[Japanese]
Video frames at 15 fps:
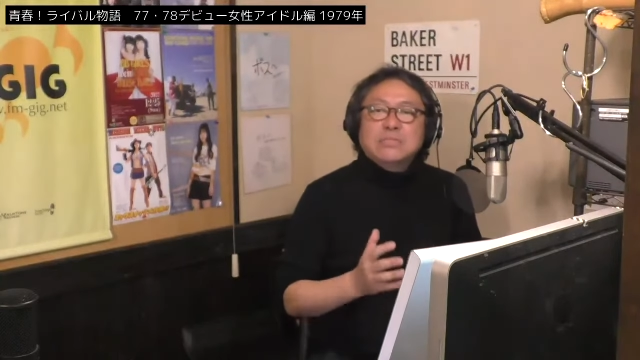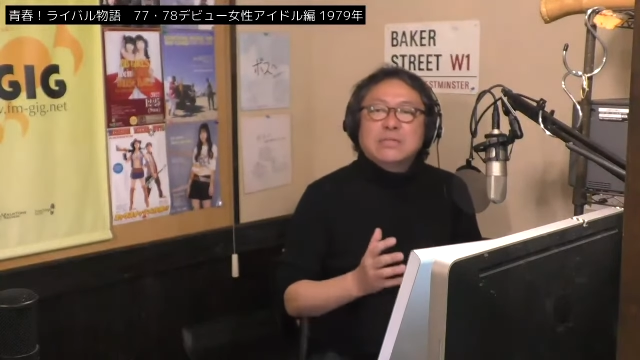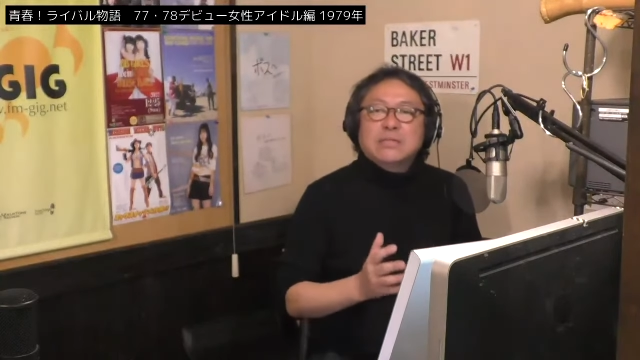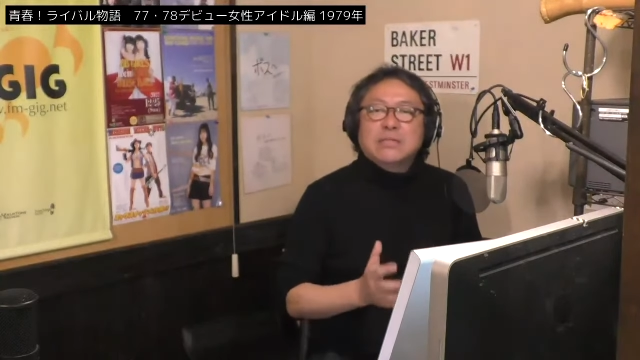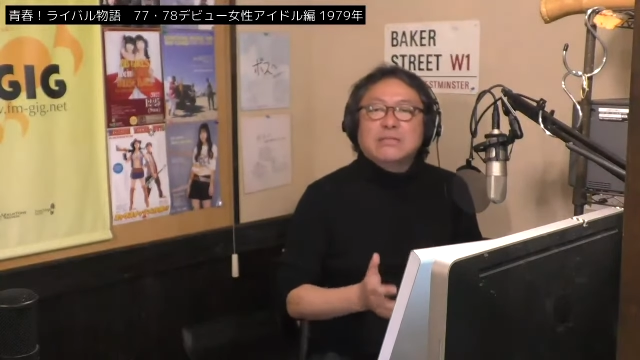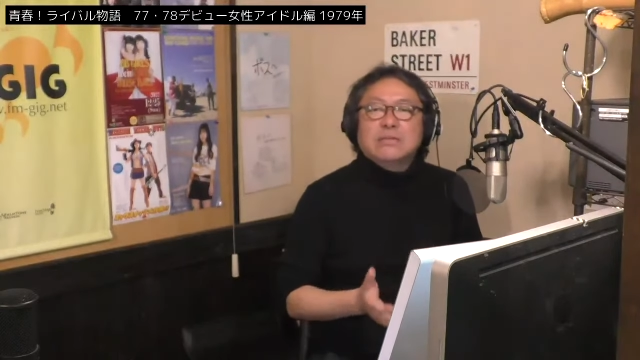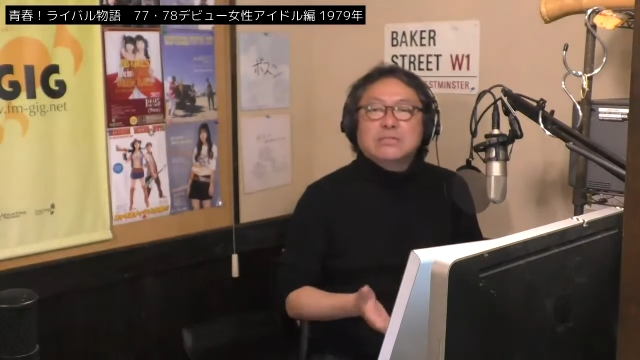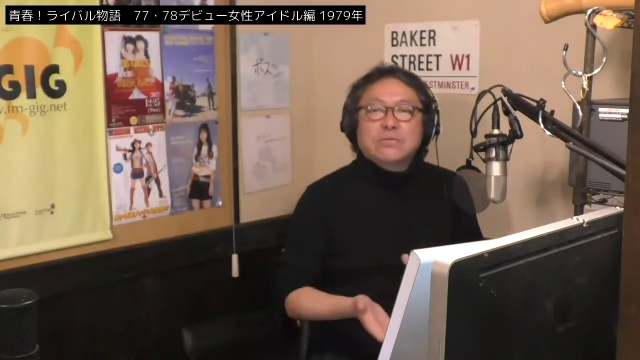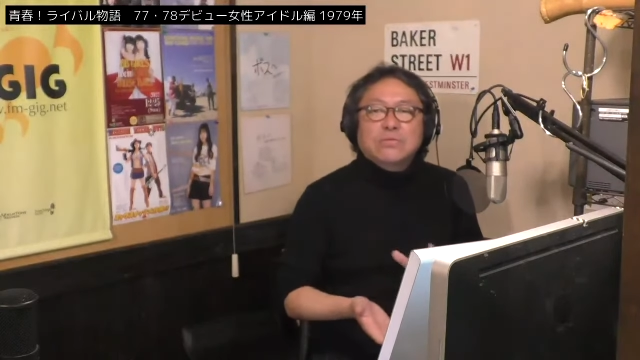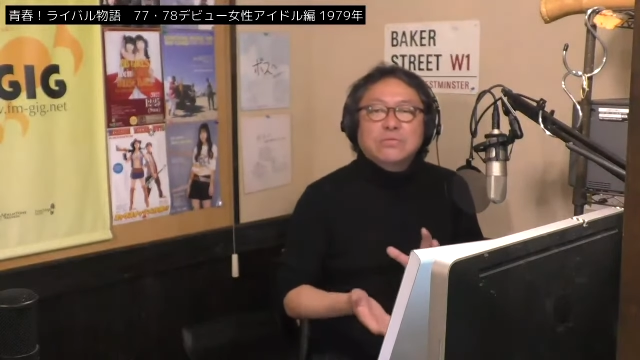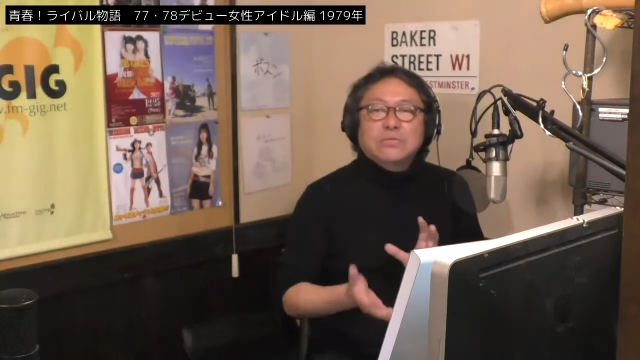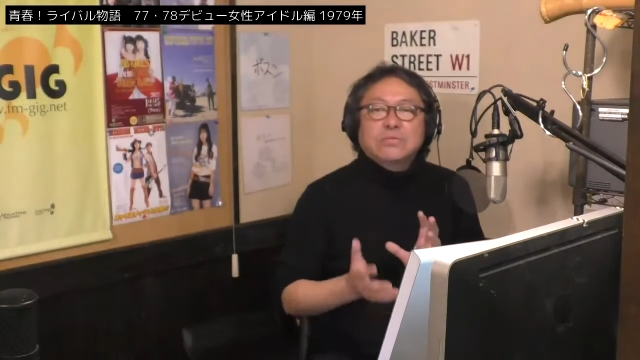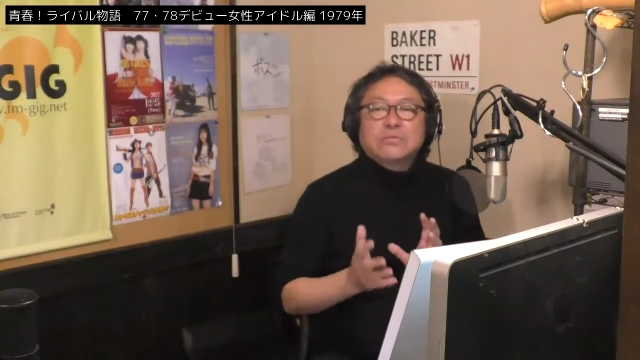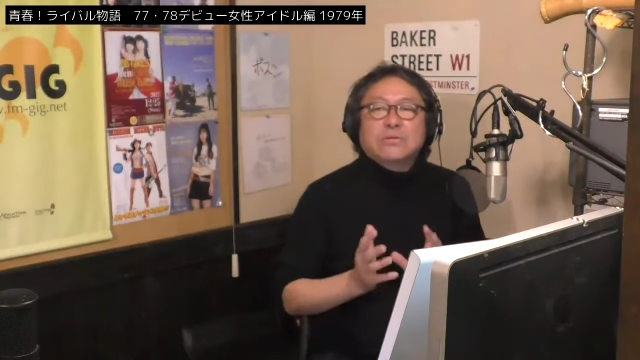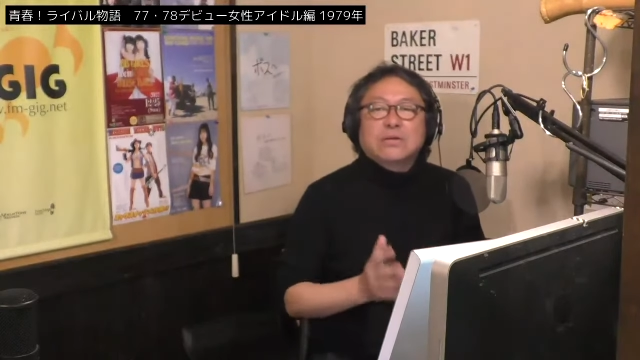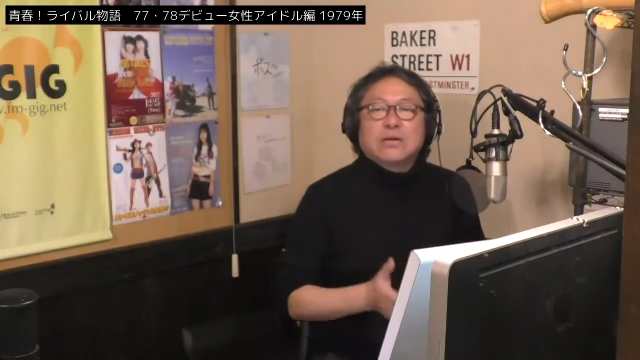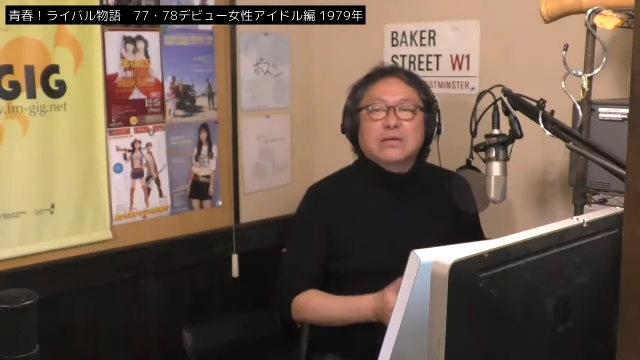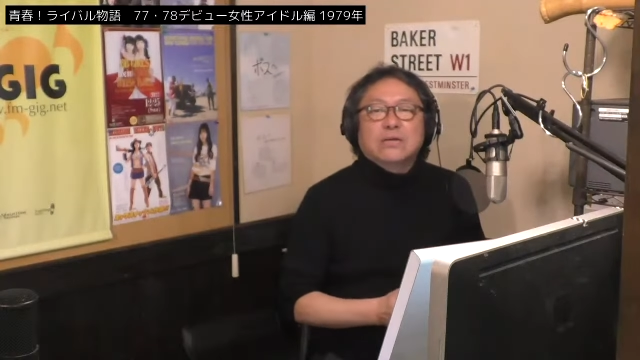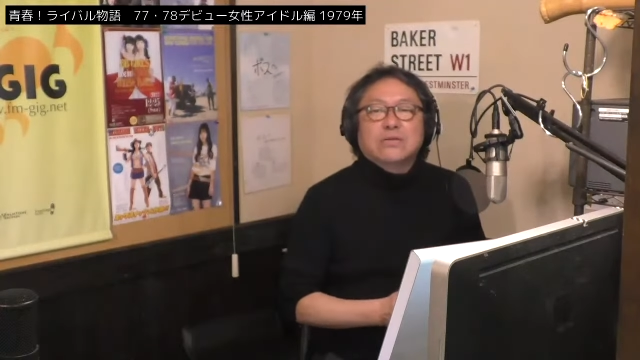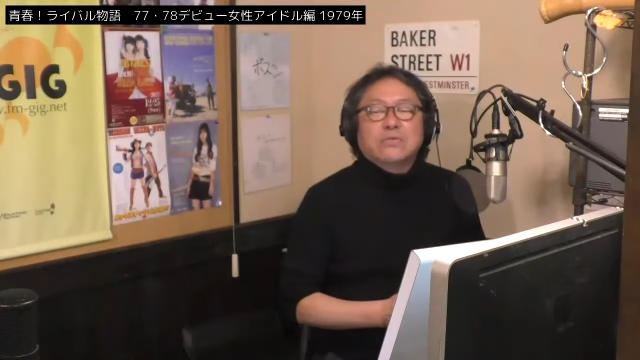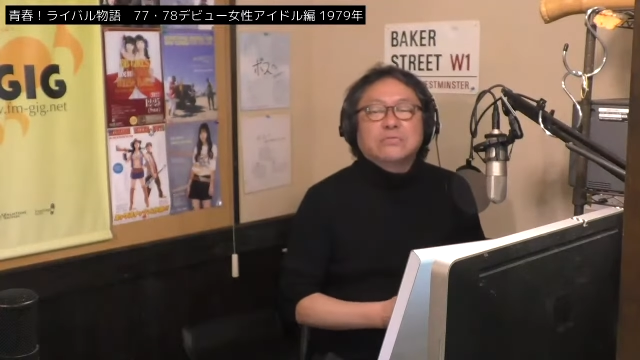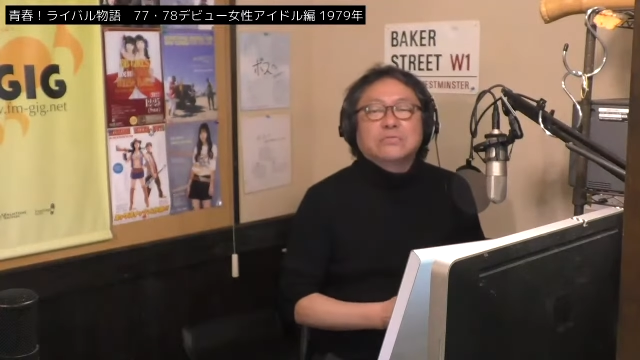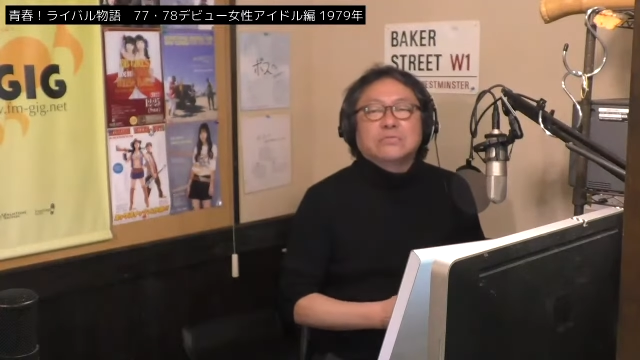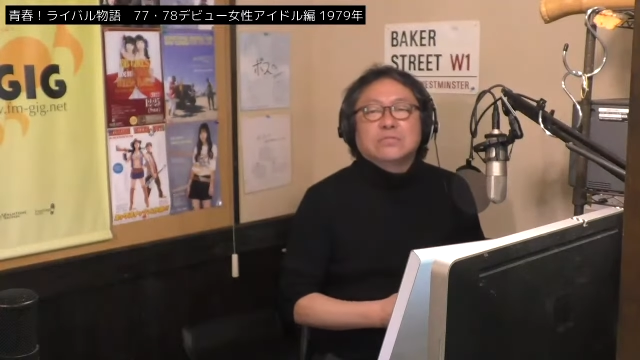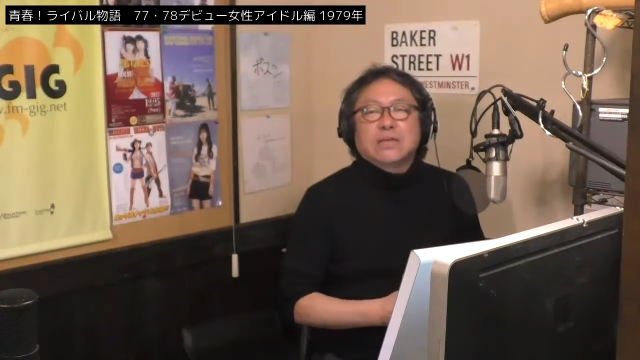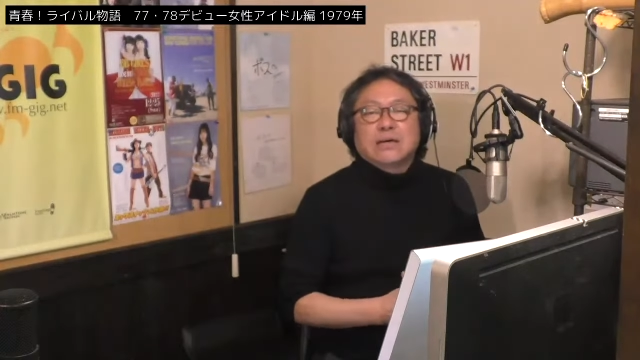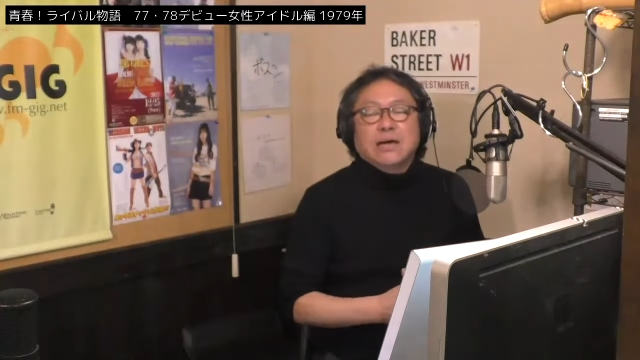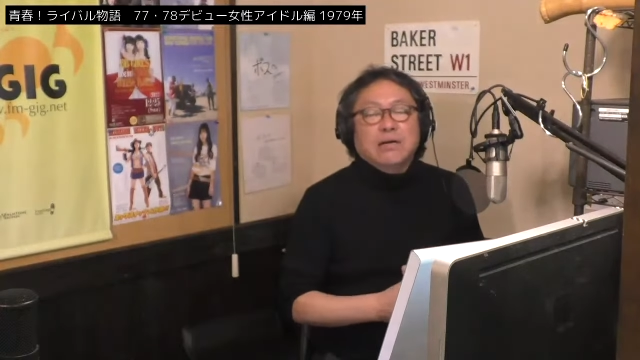したてでは、そこのストーリーがよく、